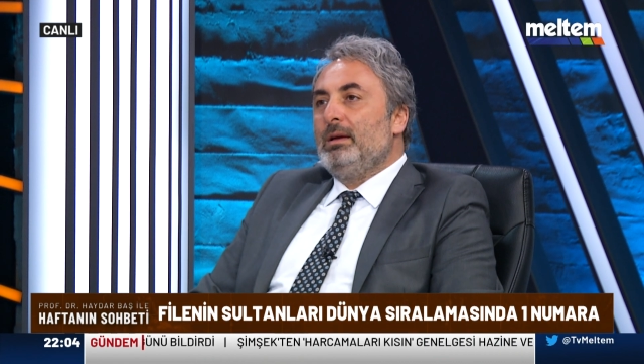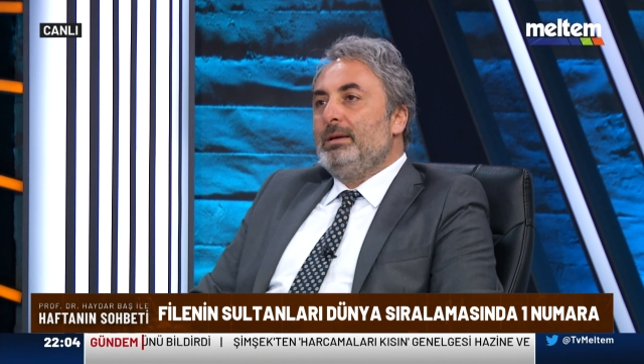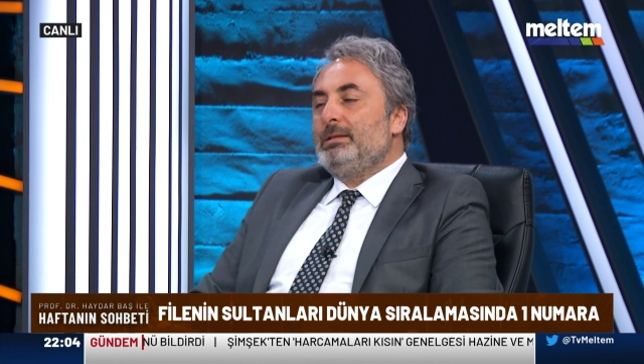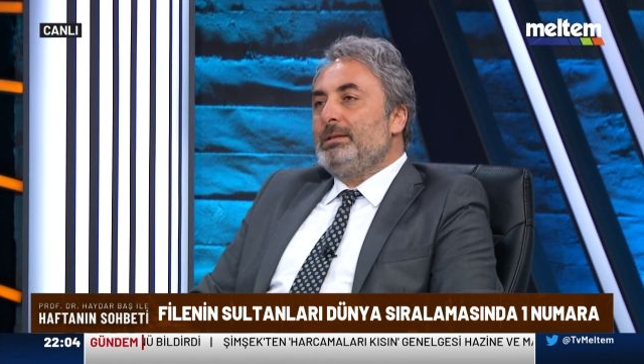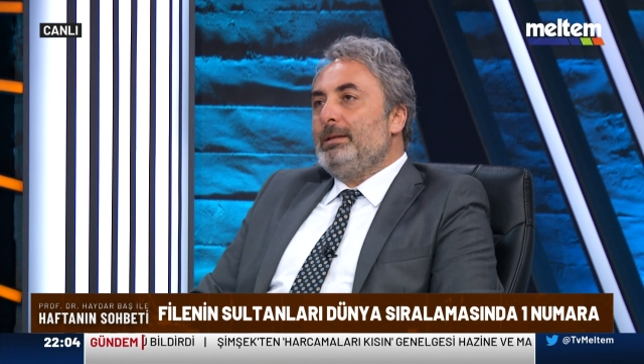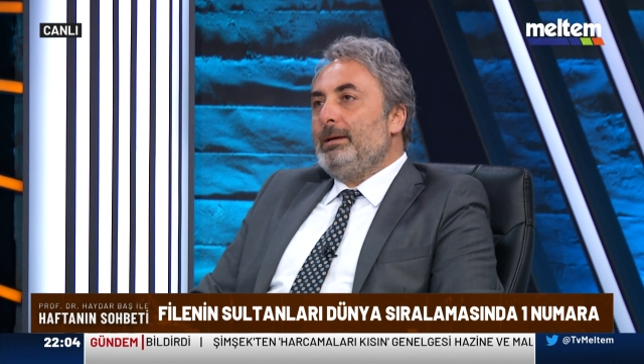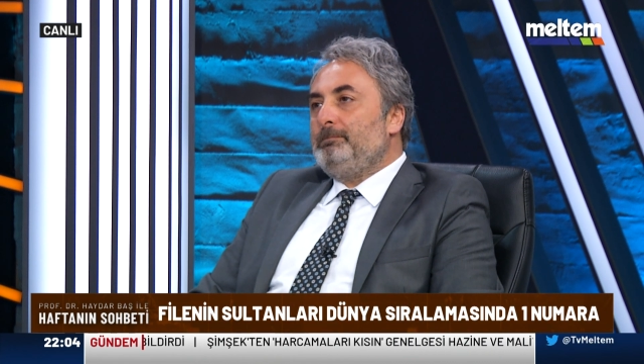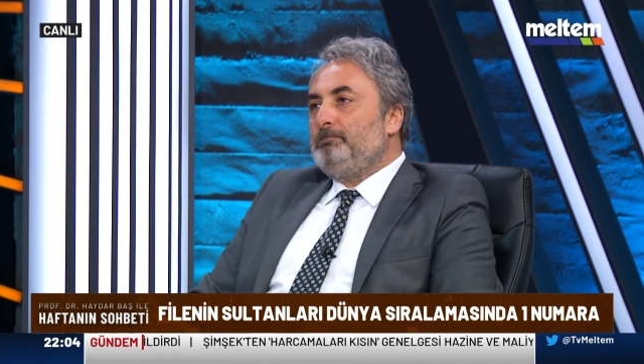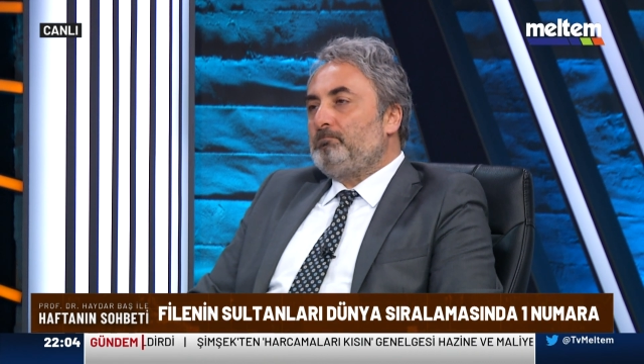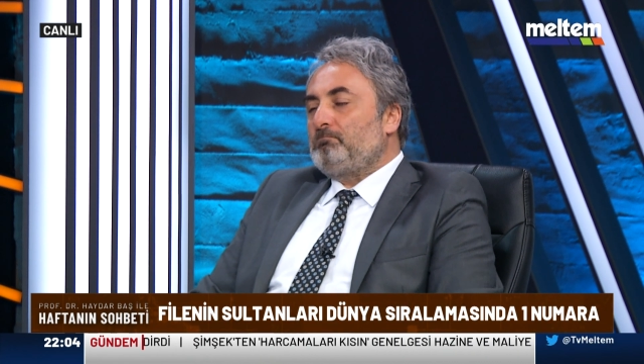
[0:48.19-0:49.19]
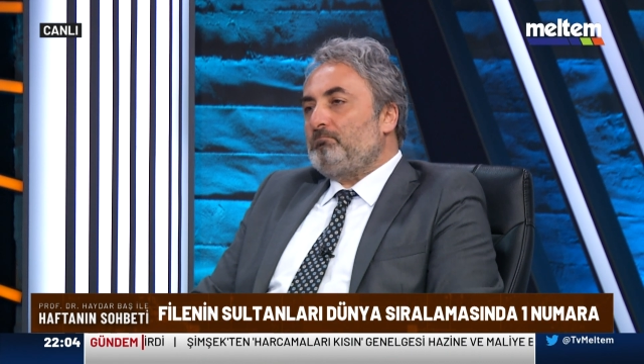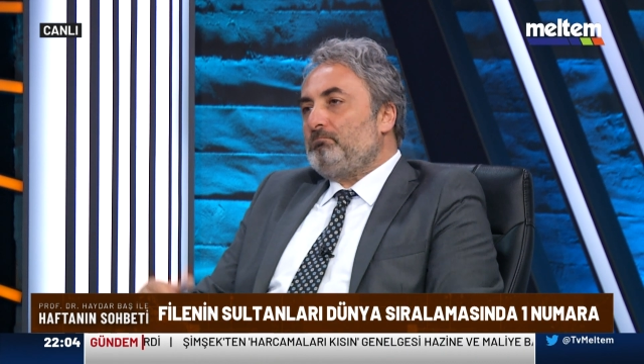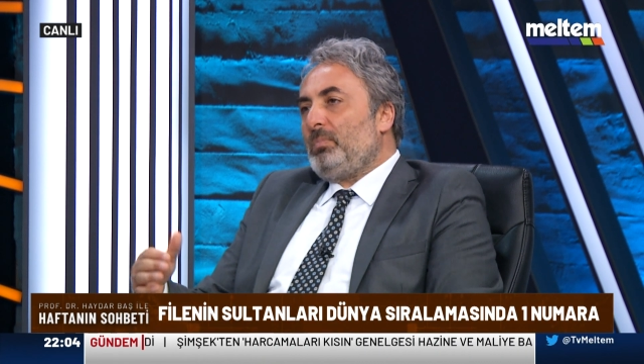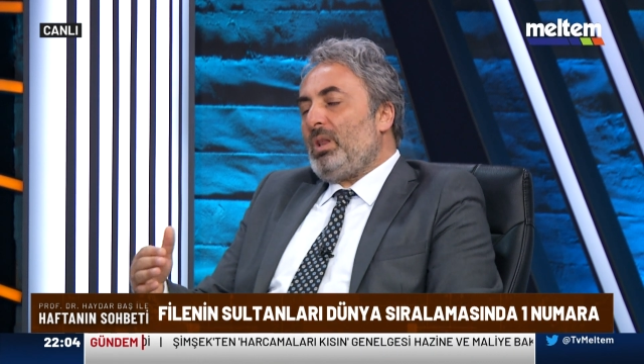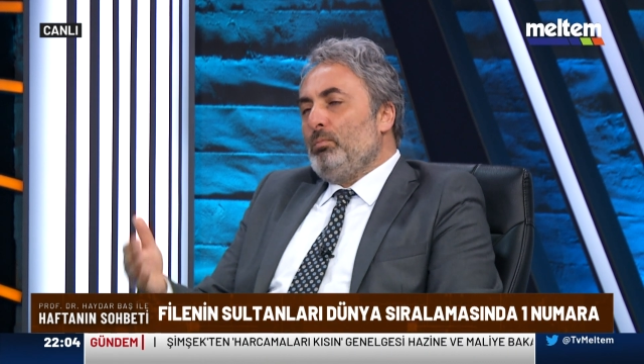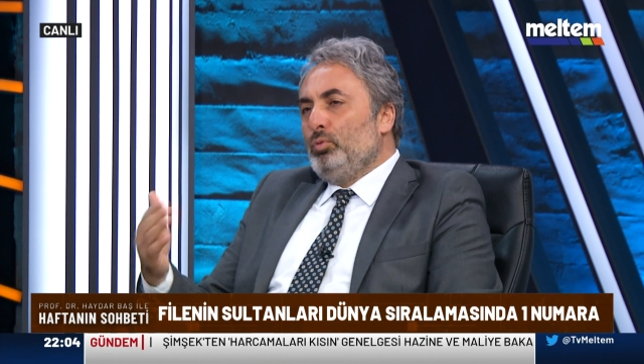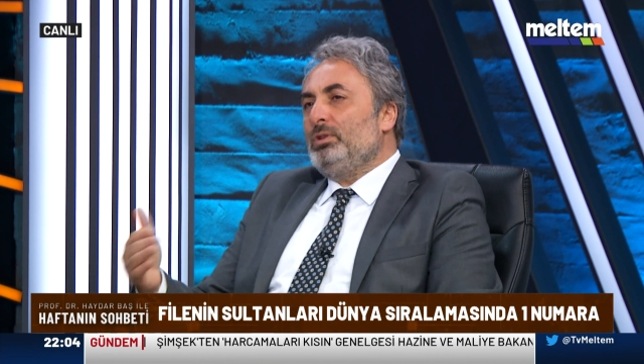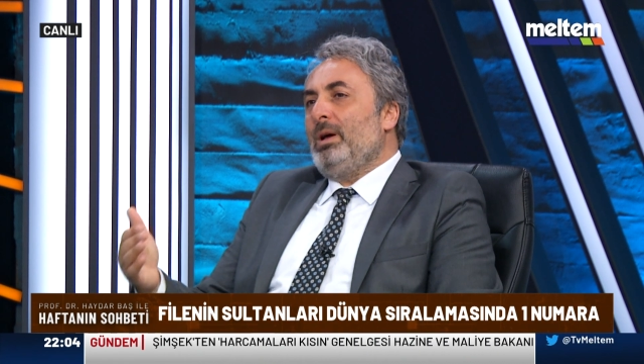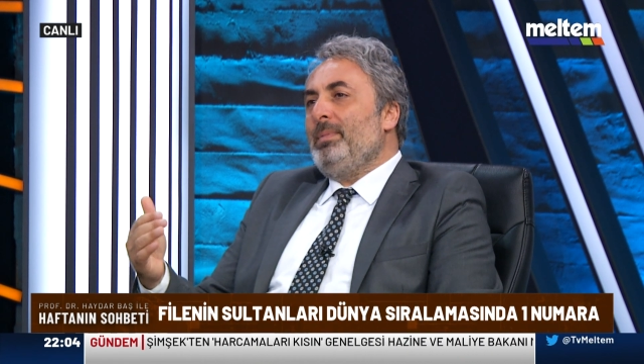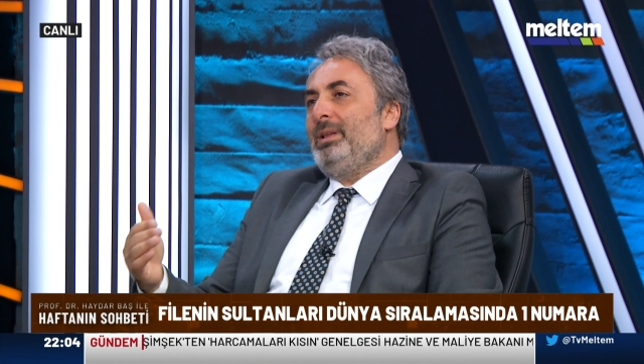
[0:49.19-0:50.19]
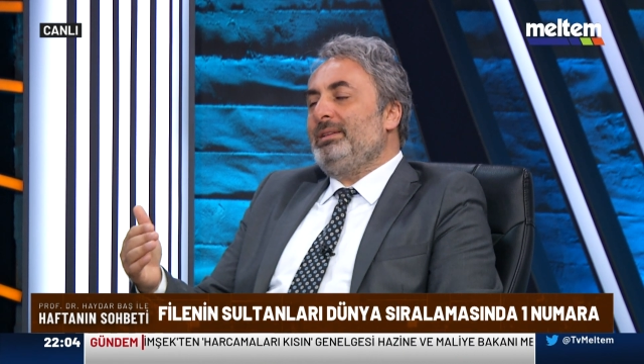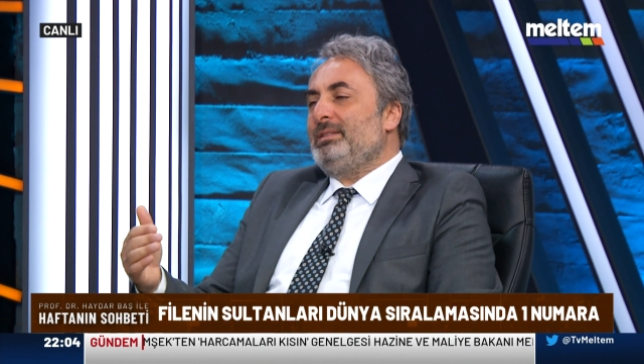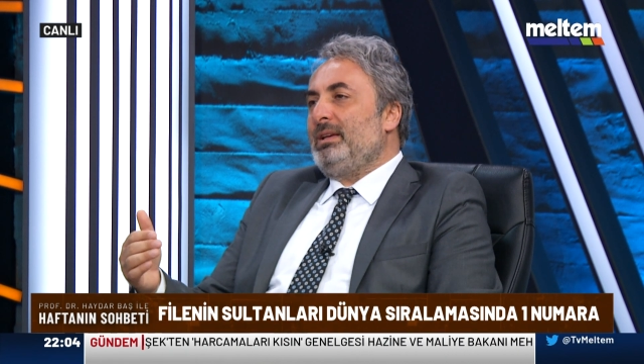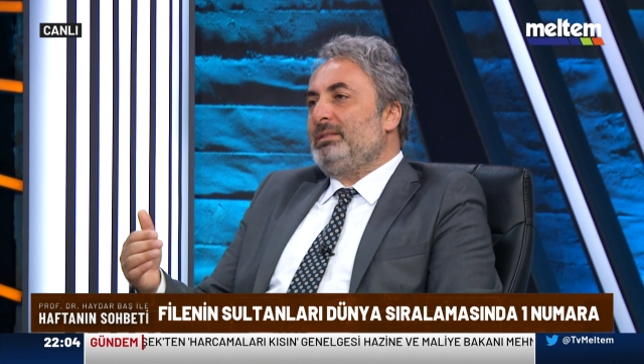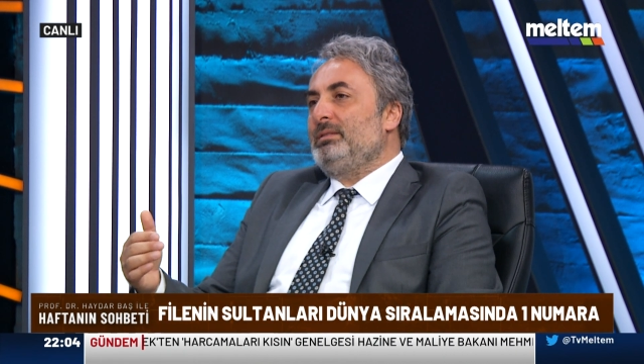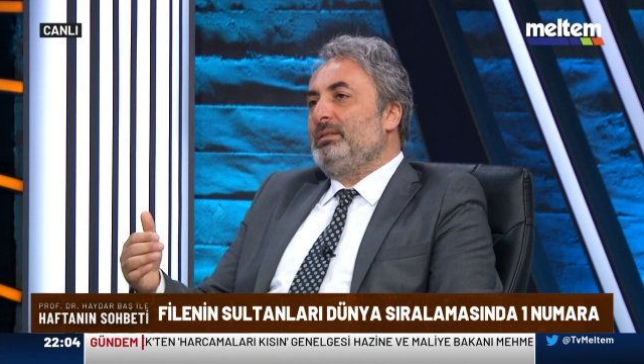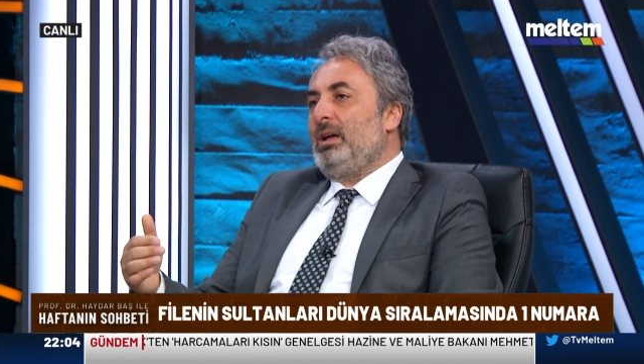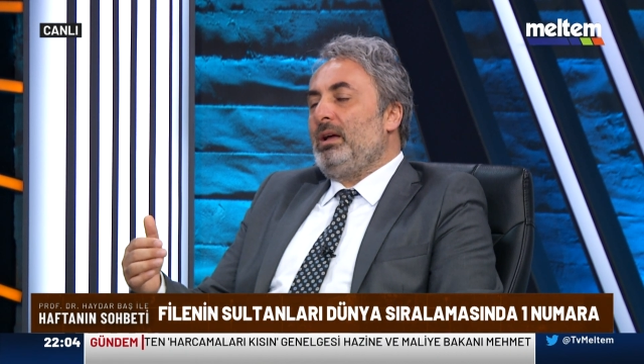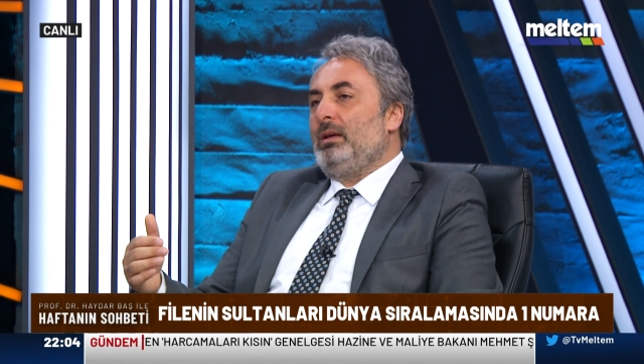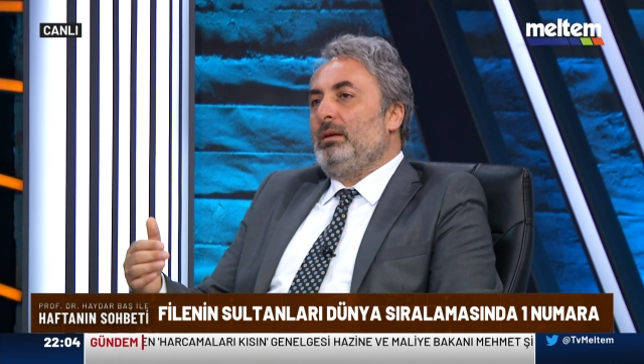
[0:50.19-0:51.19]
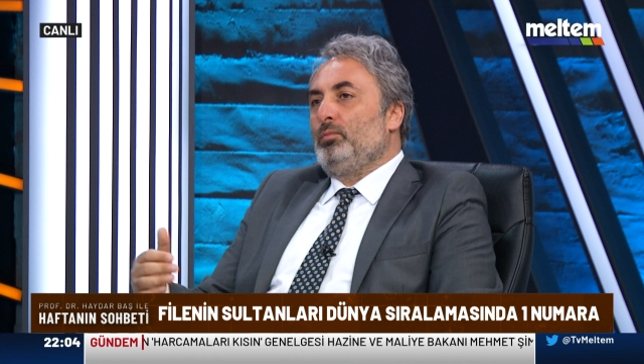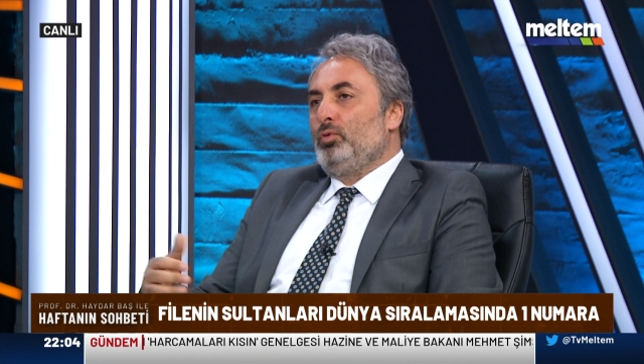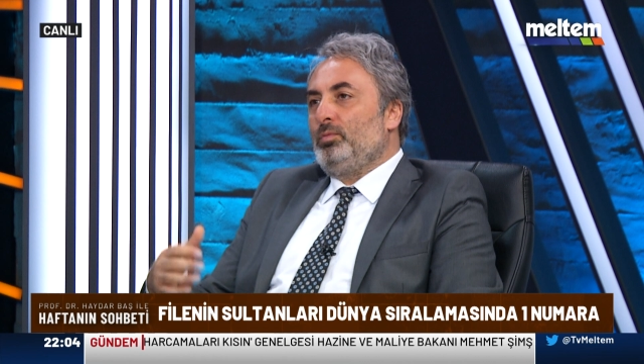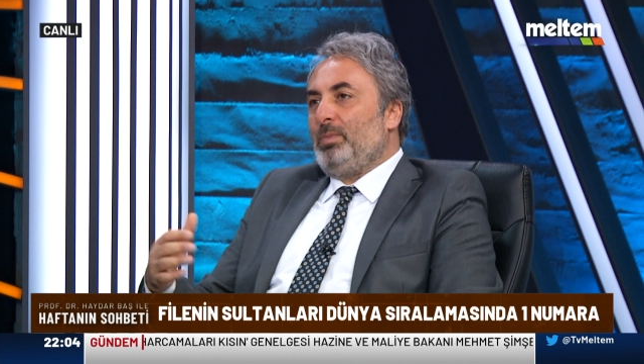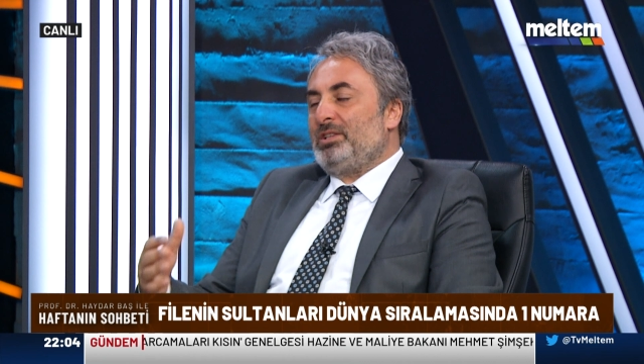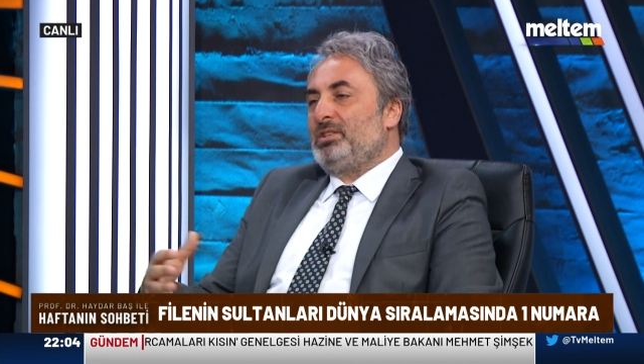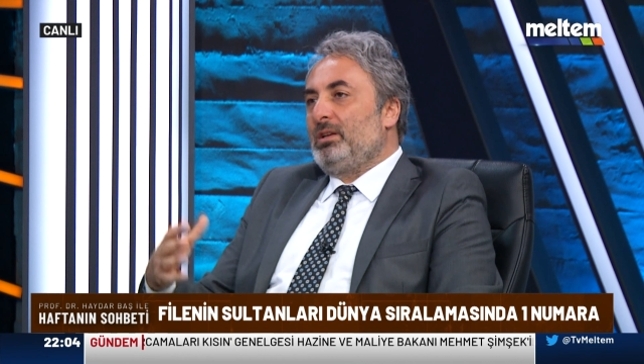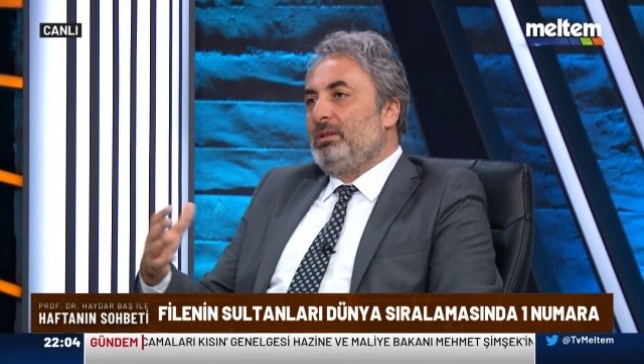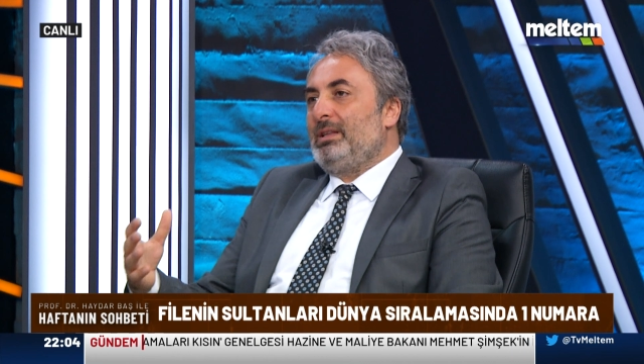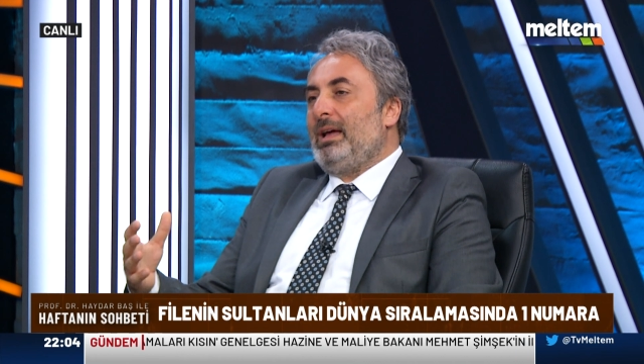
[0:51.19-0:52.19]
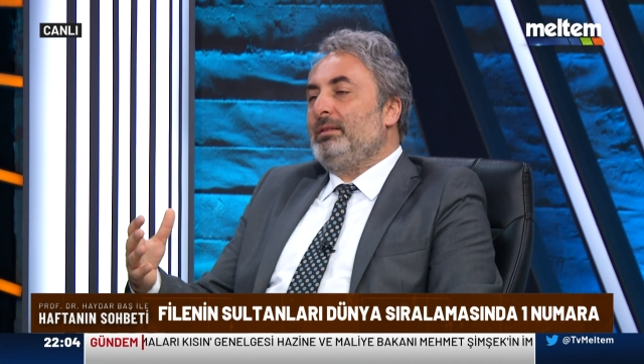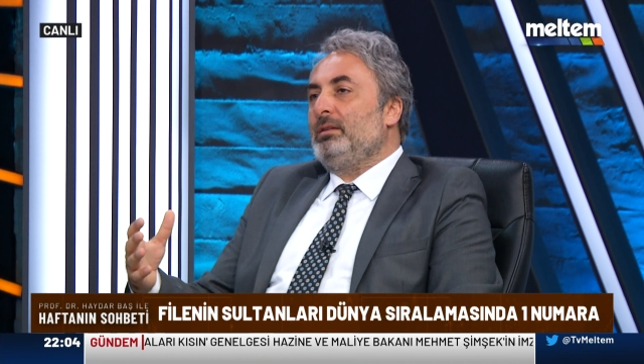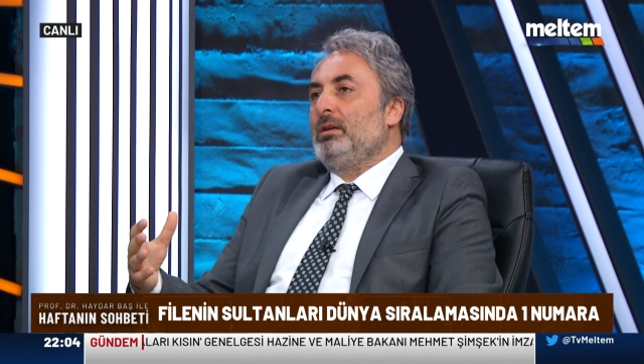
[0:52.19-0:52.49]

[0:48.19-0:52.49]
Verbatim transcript: Şimdi buradan ben esasında bu başarından